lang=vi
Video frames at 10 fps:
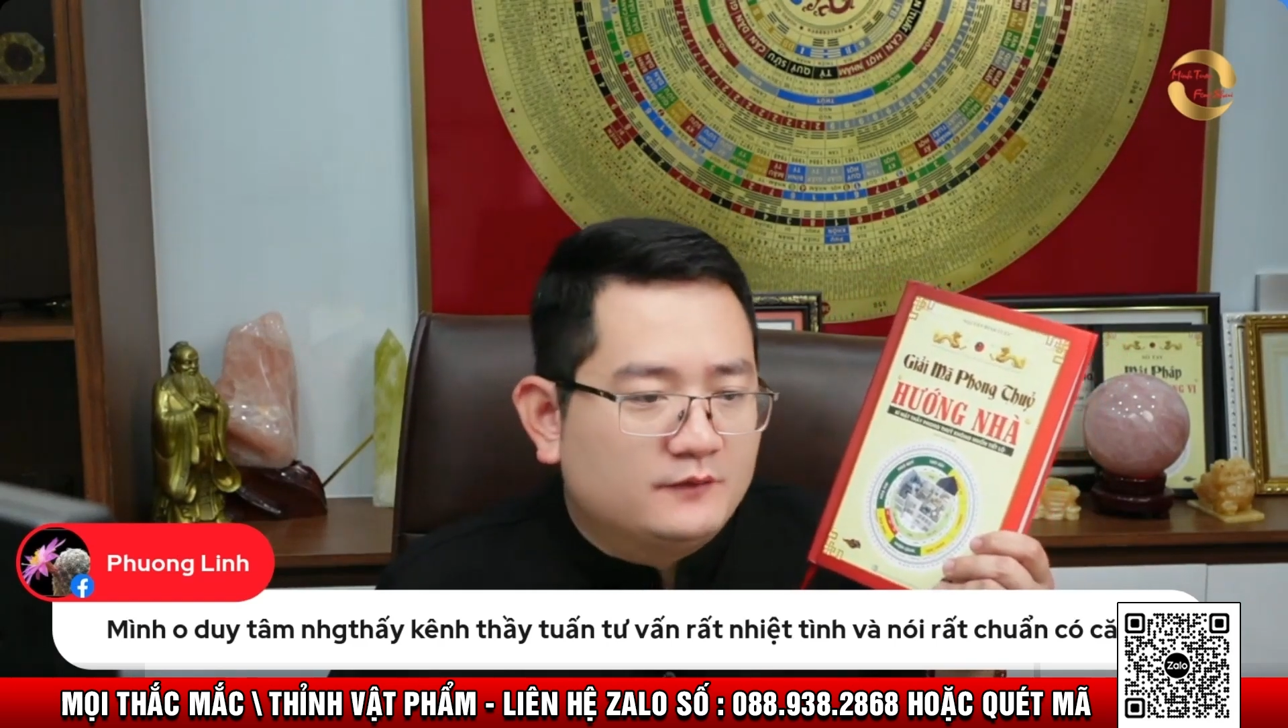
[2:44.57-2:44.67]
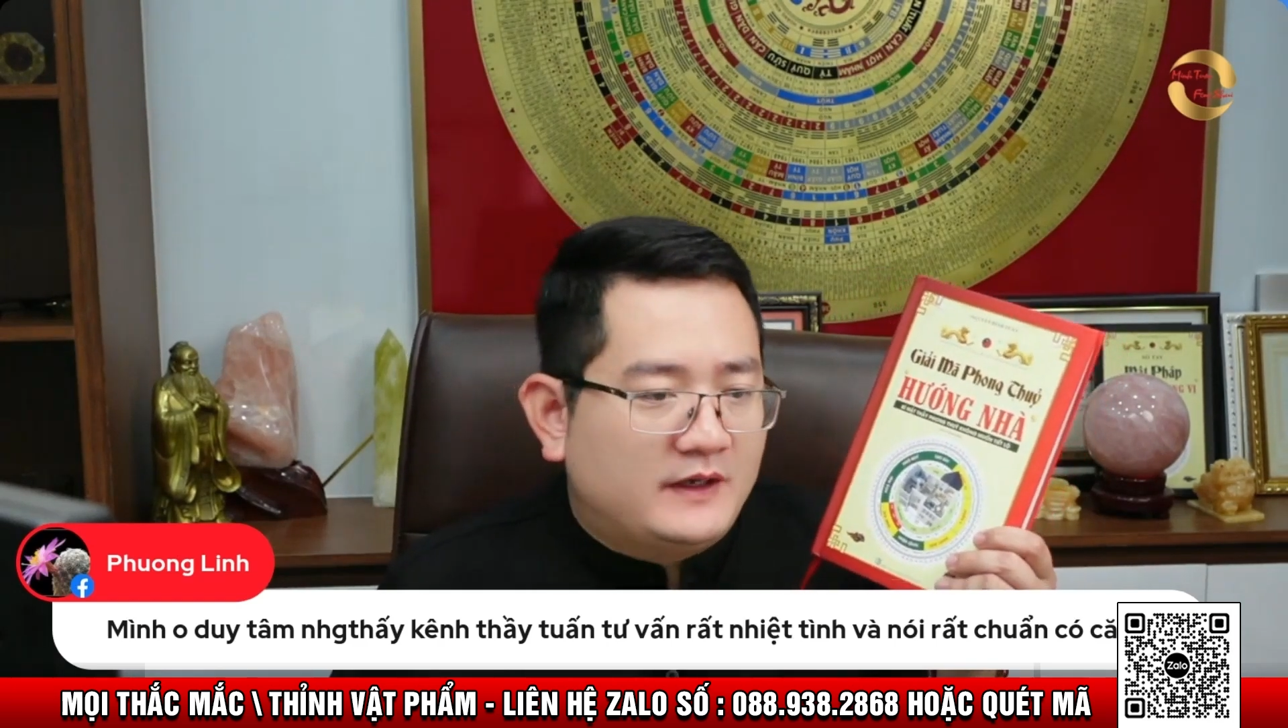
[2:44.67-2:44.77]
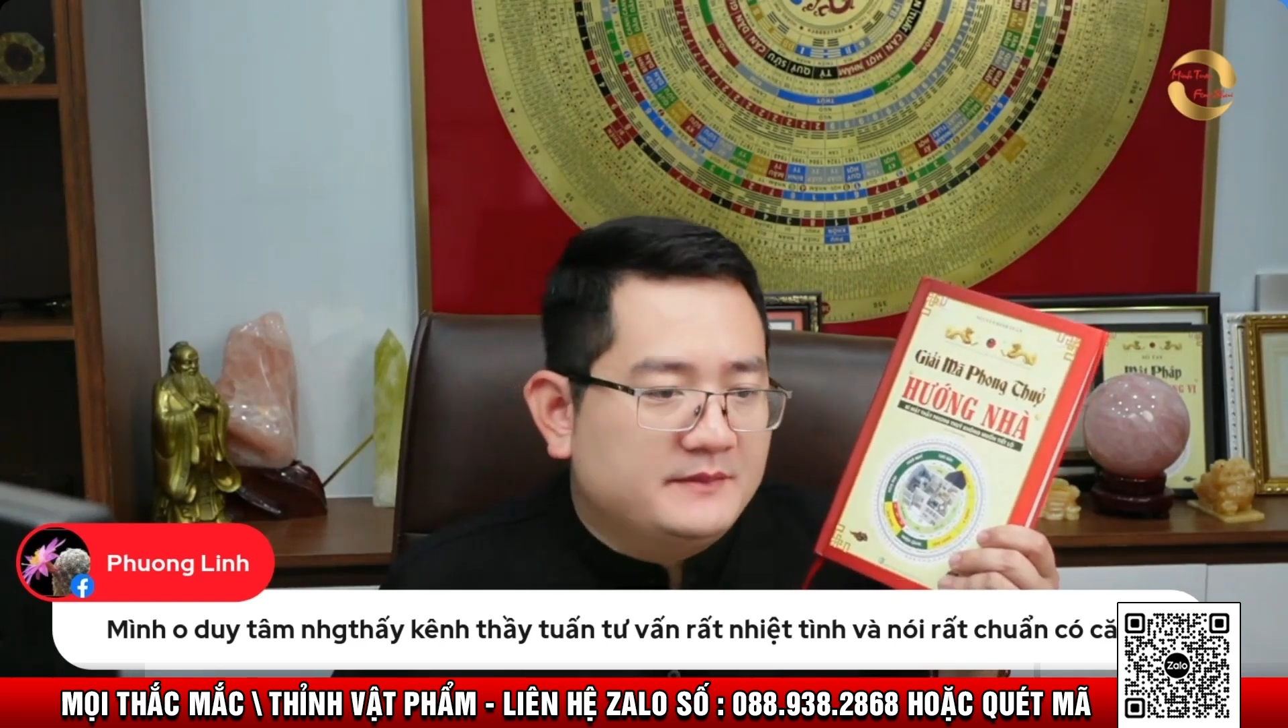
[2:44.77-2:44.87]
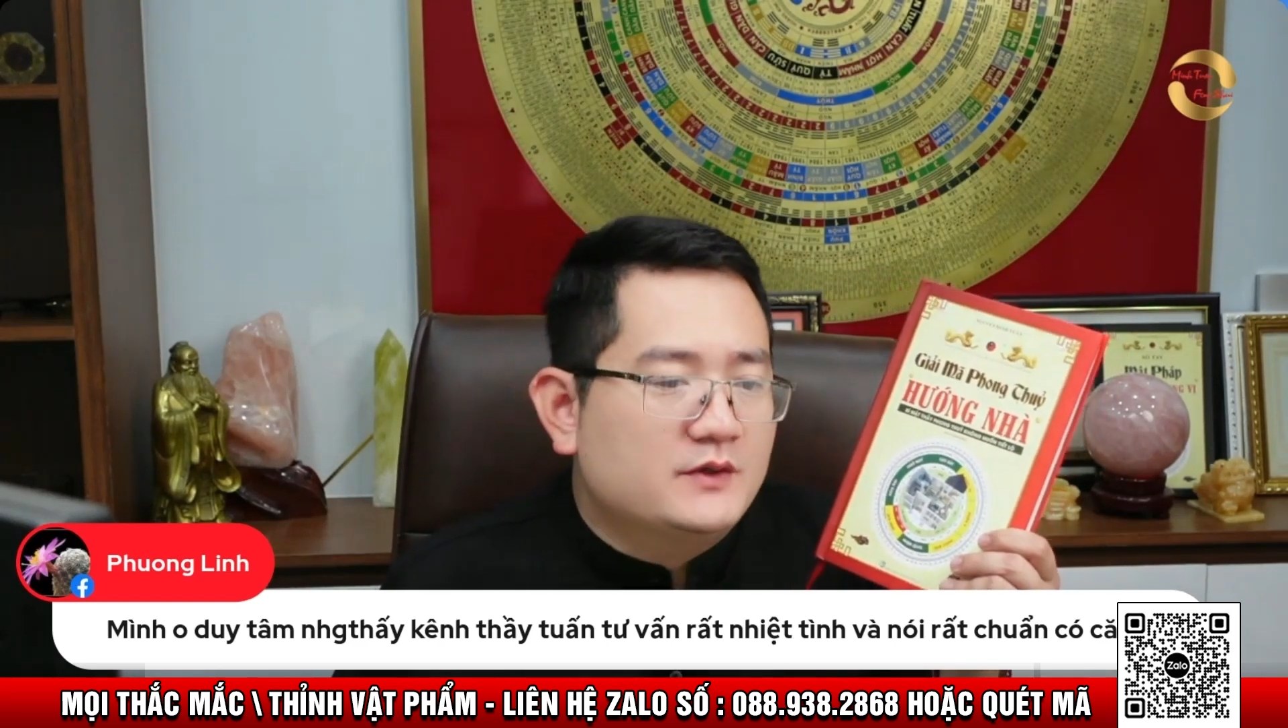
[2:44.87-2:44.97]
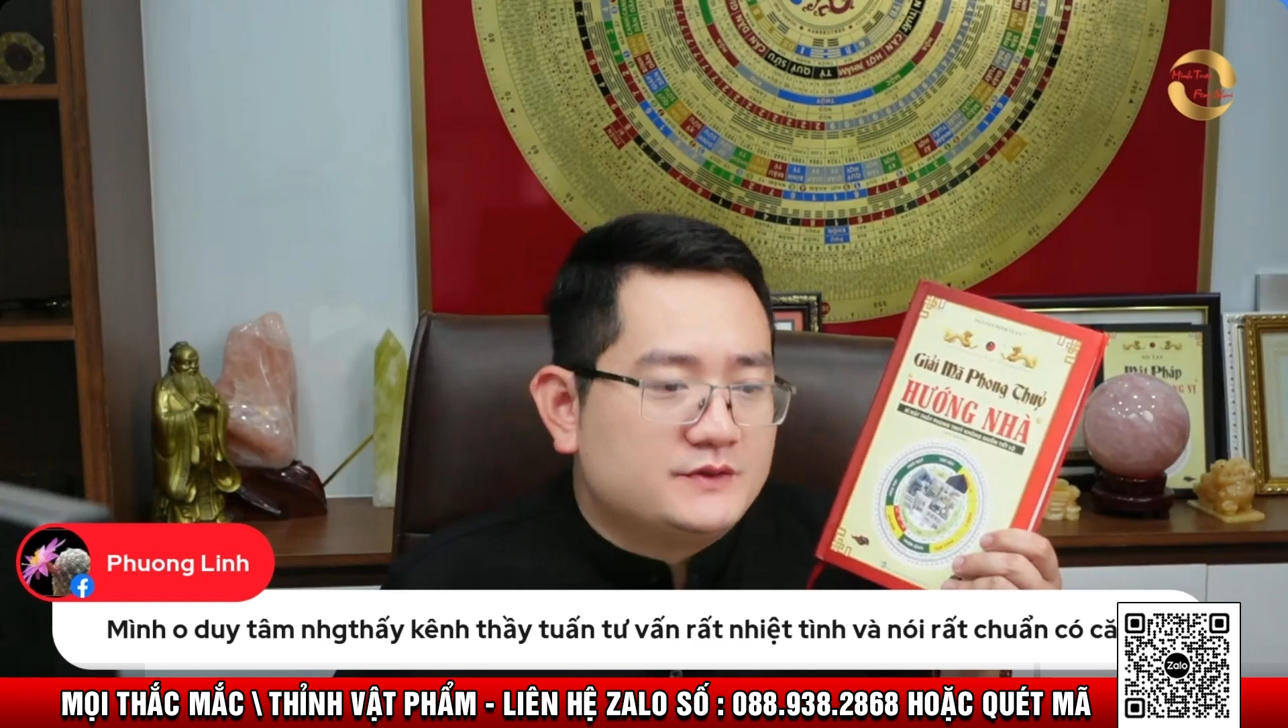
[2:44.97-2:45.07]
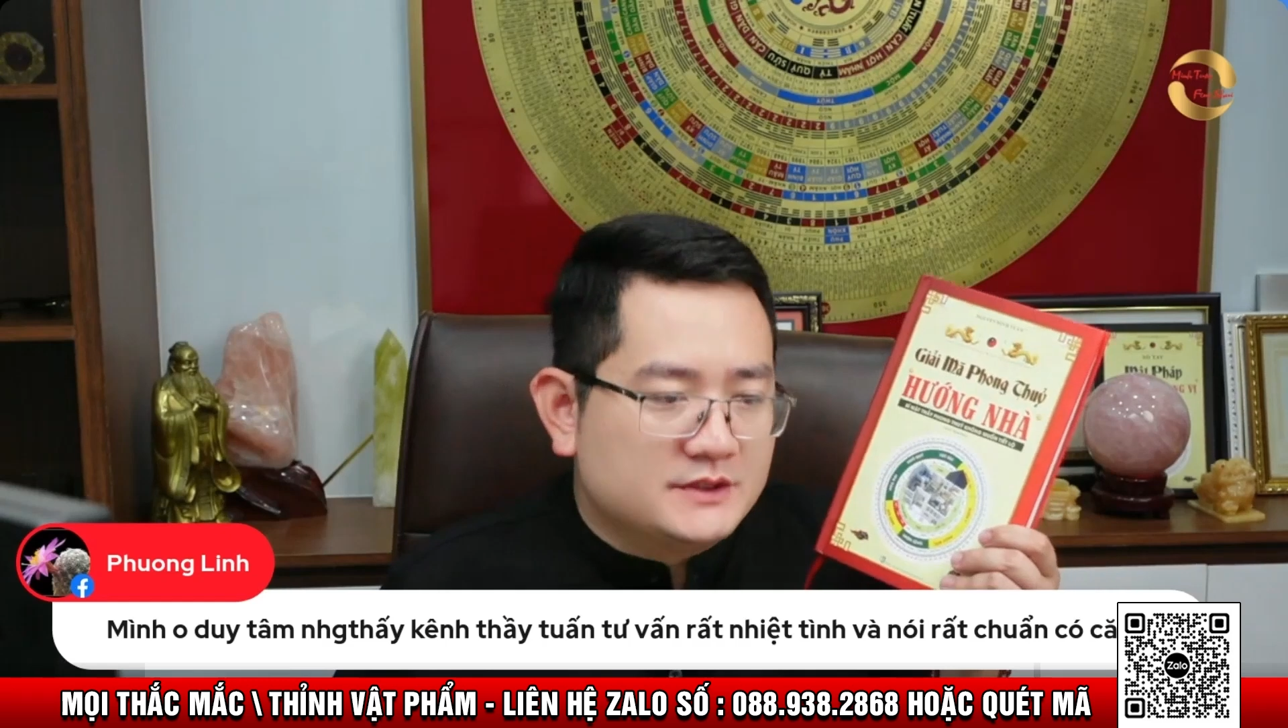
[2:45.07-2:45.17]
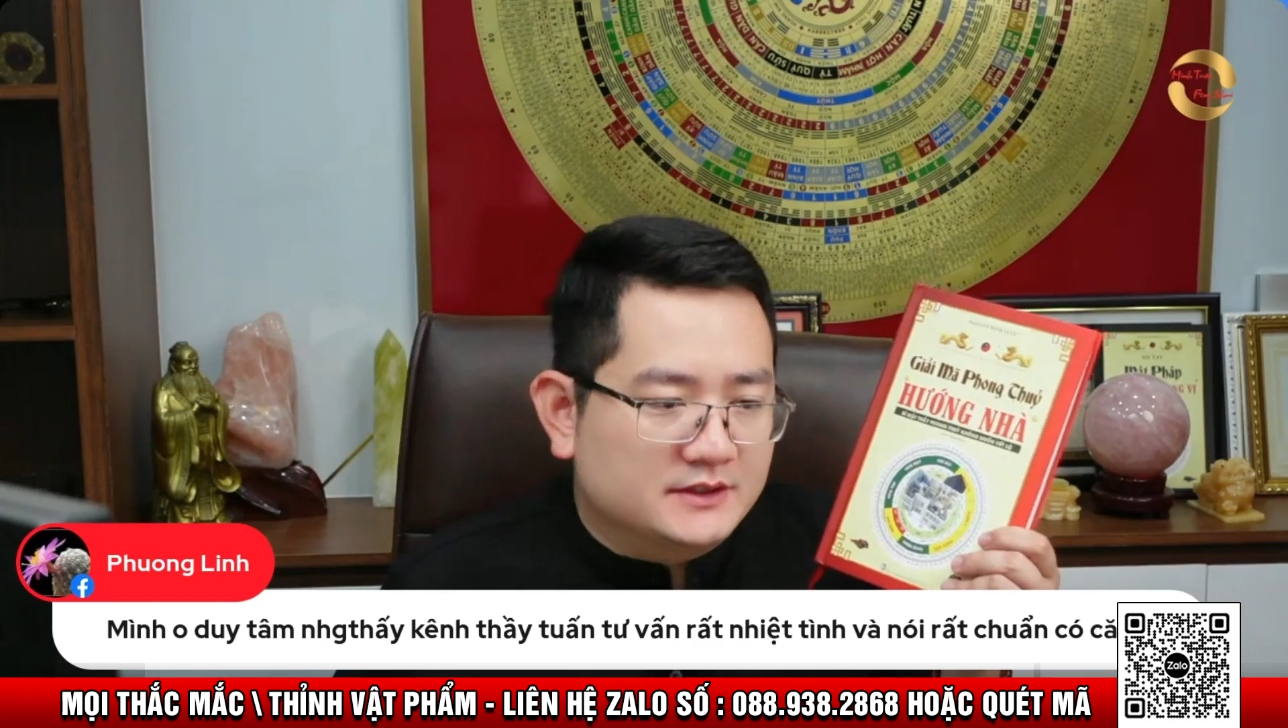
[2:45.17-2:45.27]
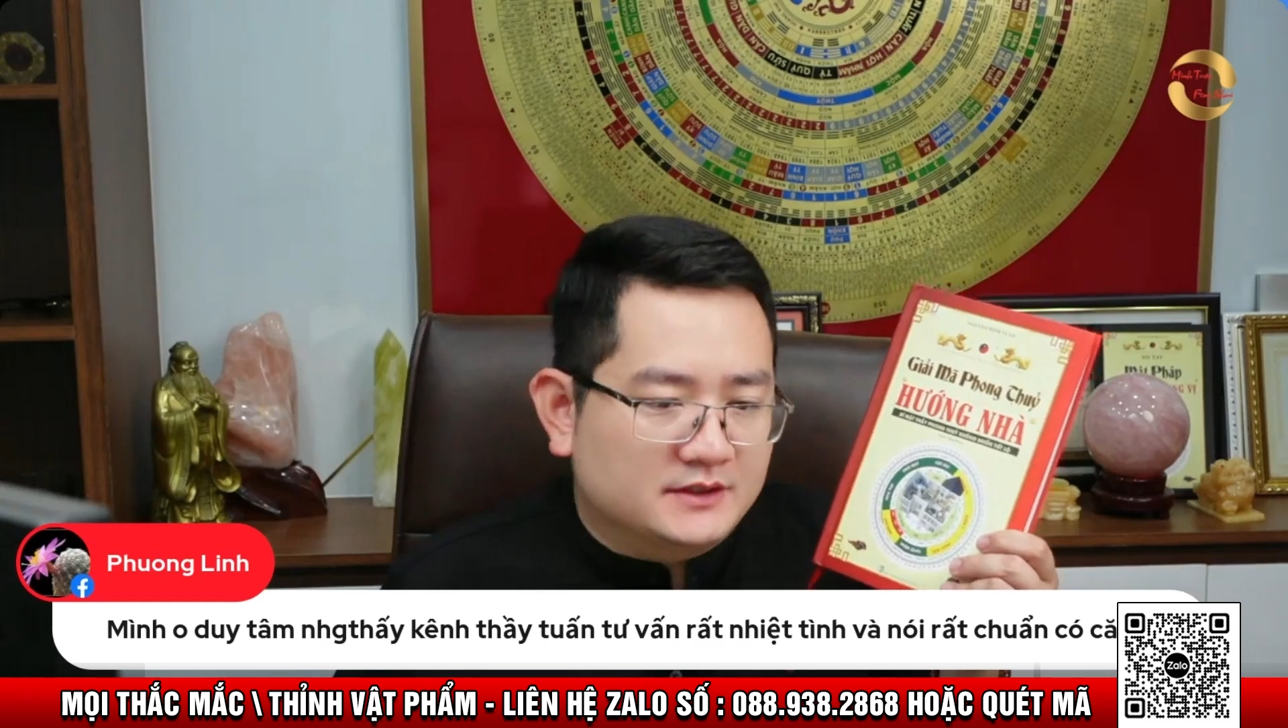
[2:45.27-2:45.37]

pháp điều chỉnh